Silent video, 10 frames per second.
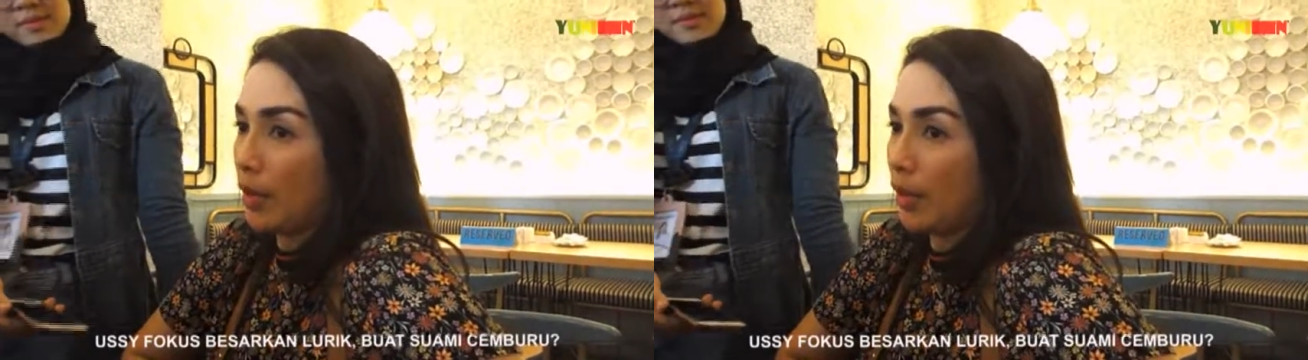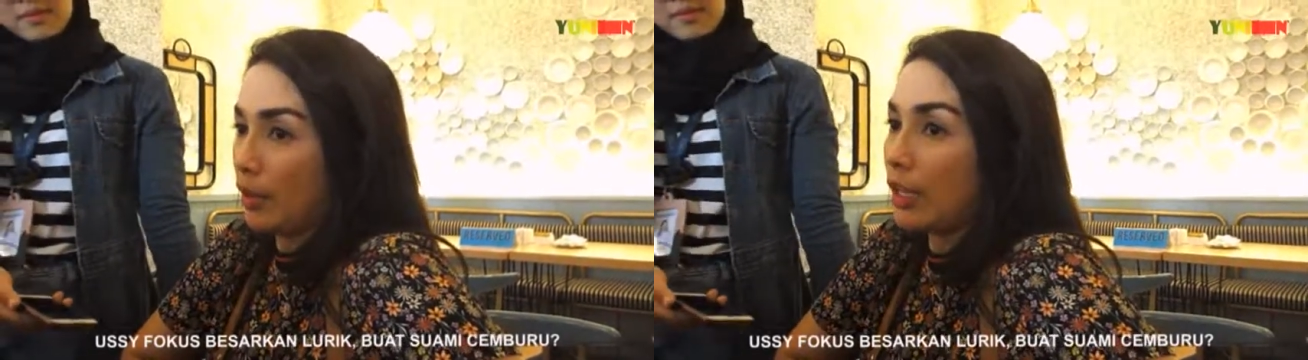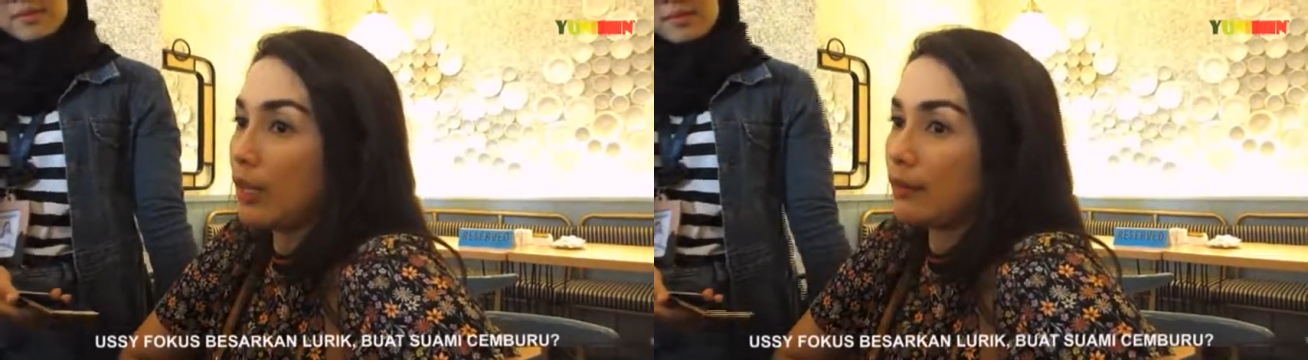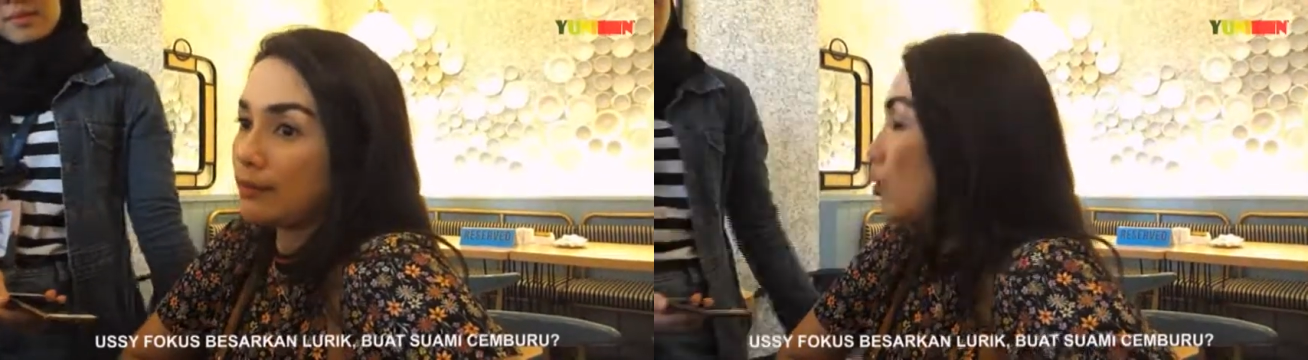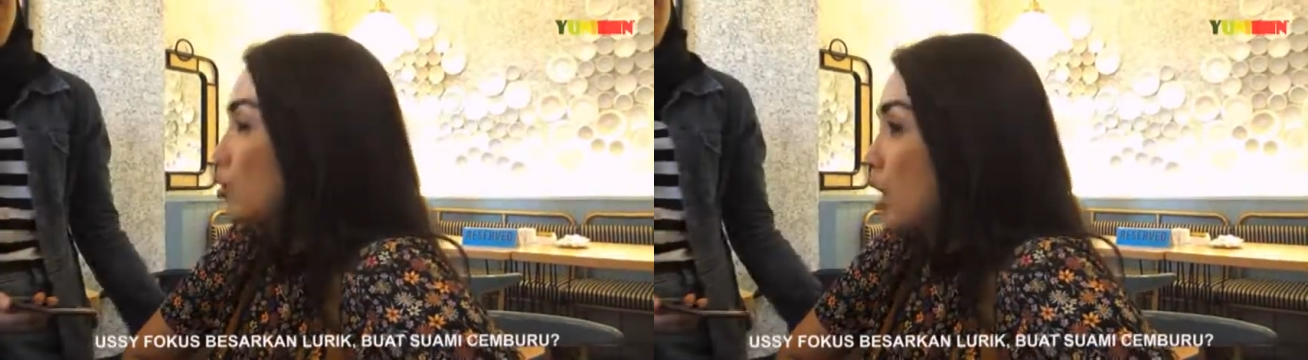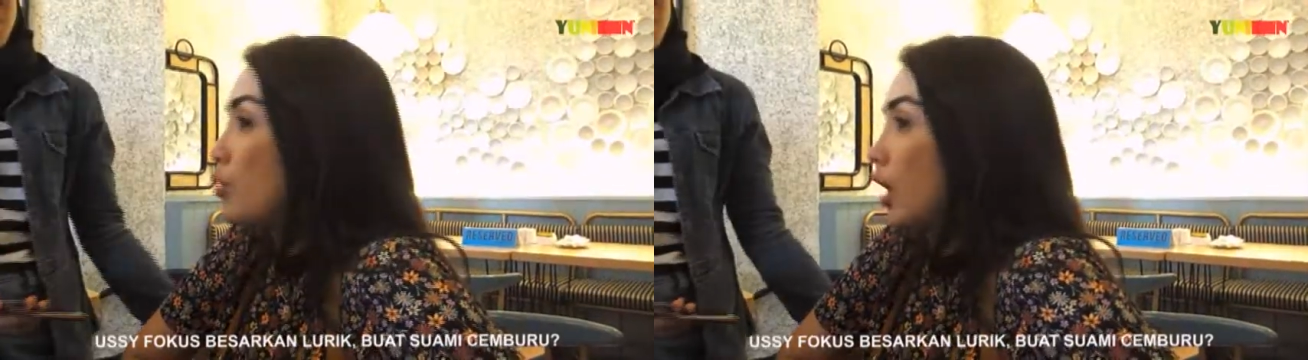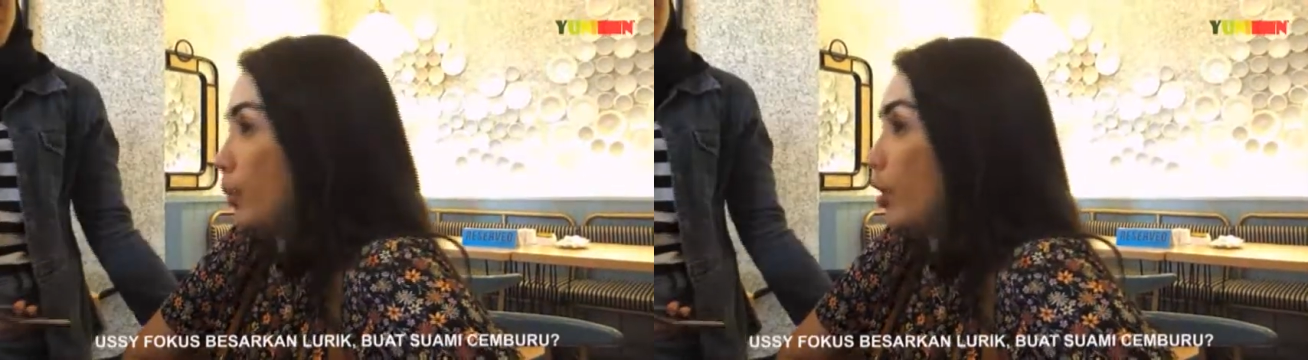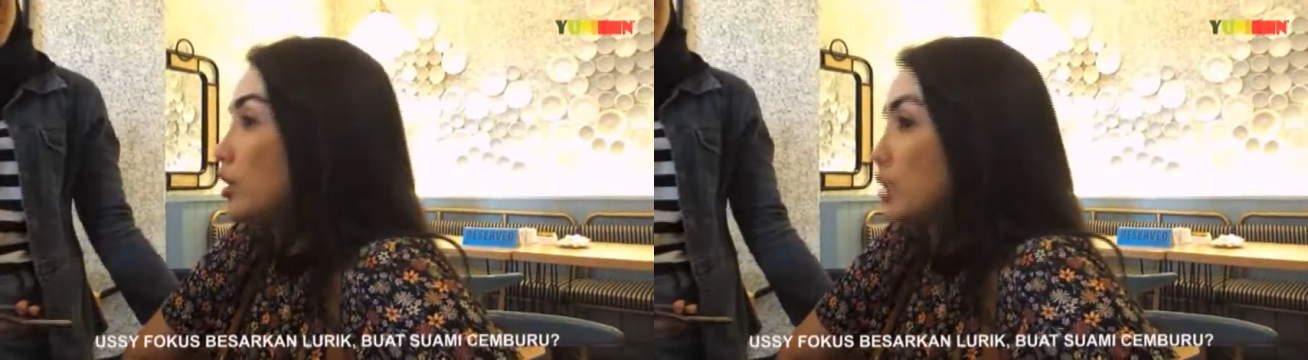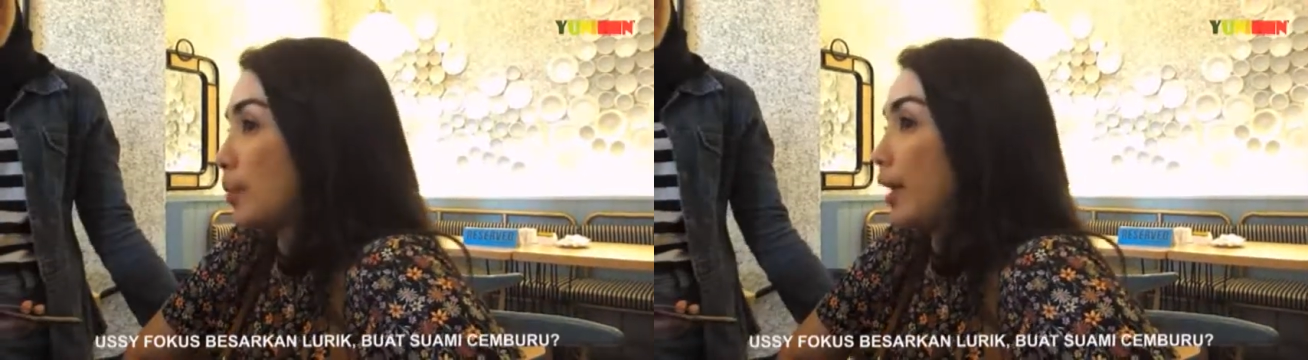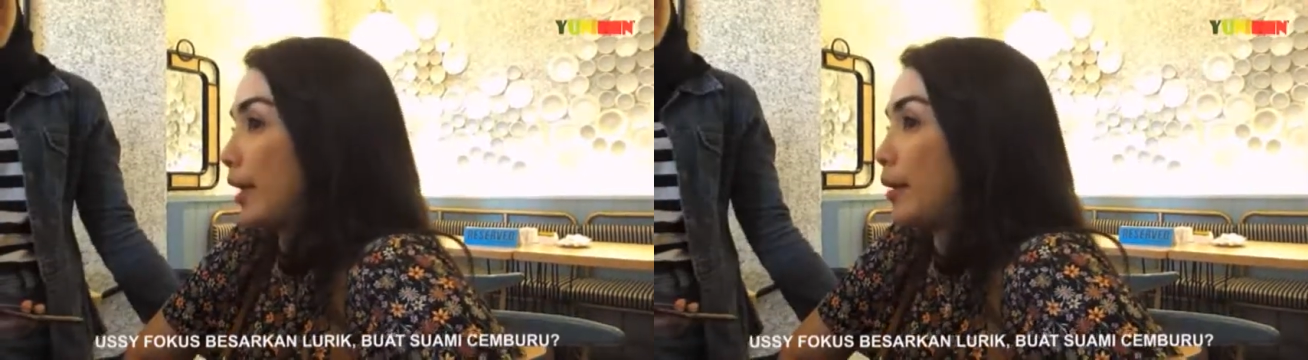nanti udah mulai protes
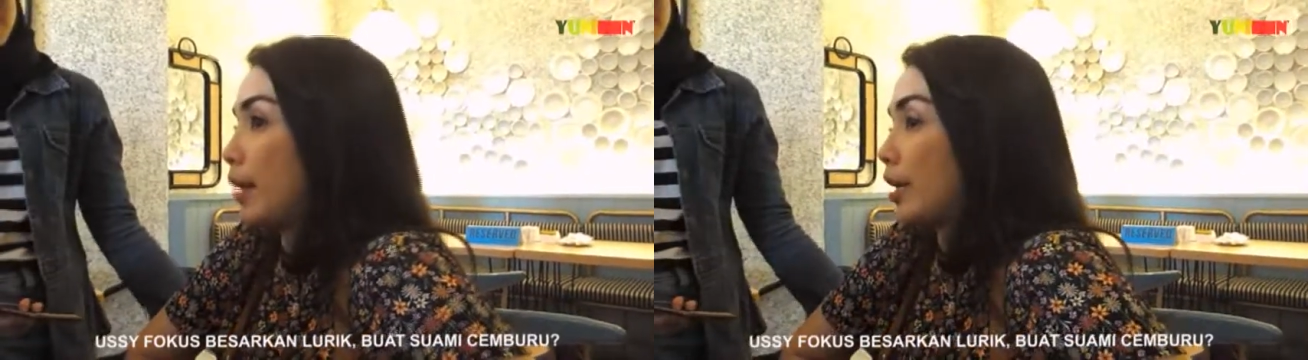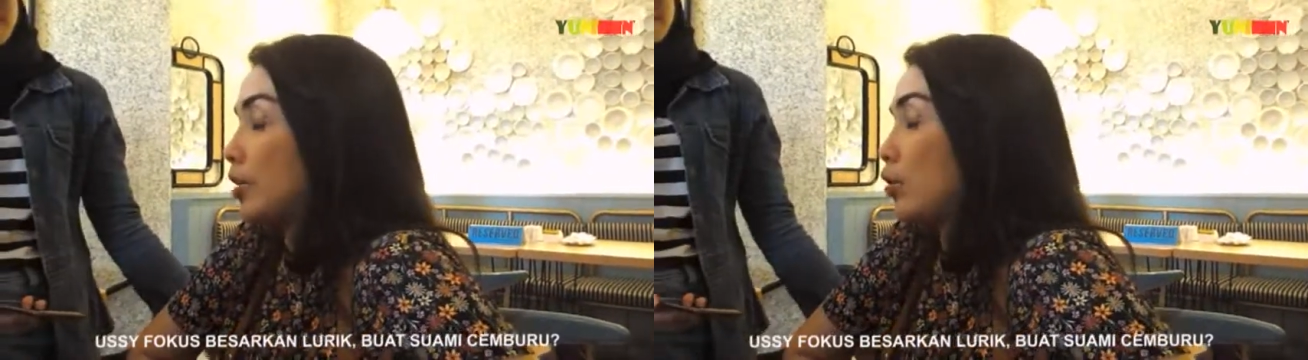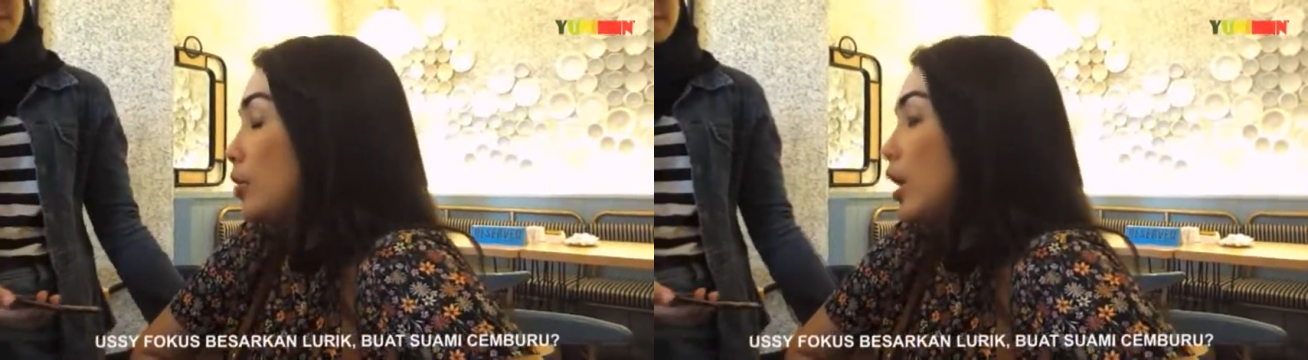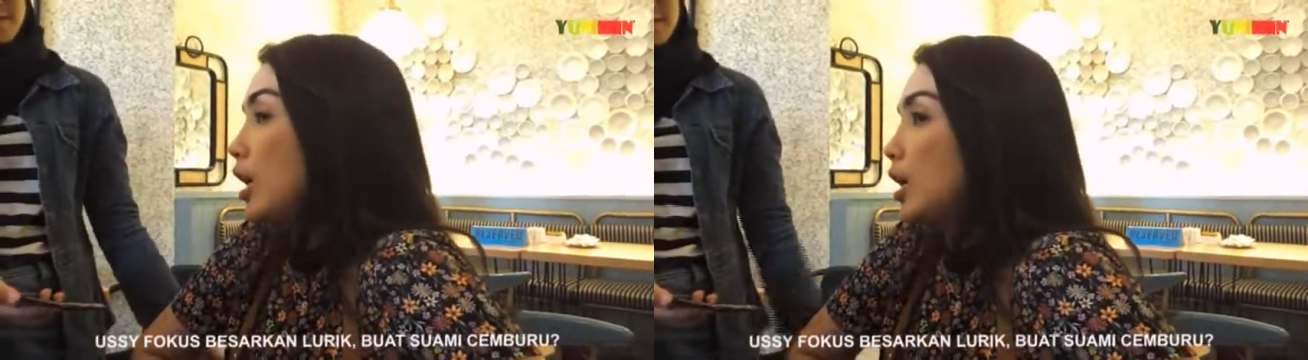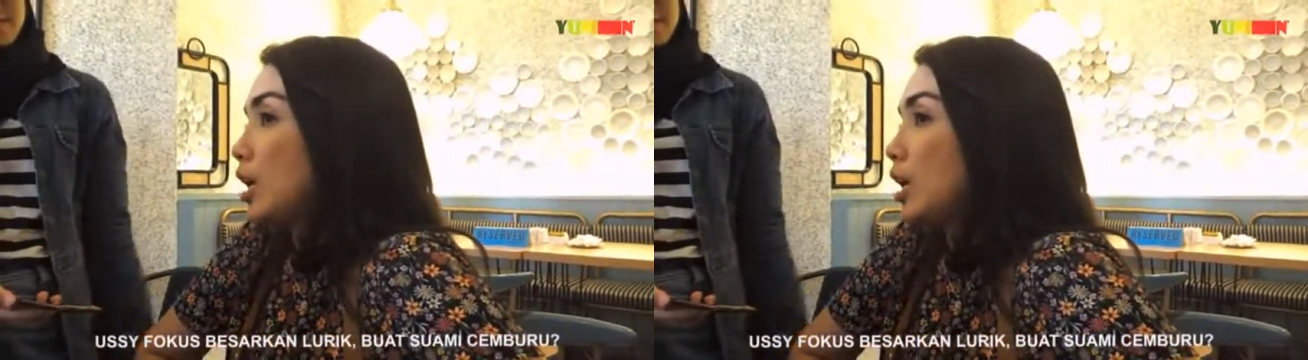kemarin makanya aku bilang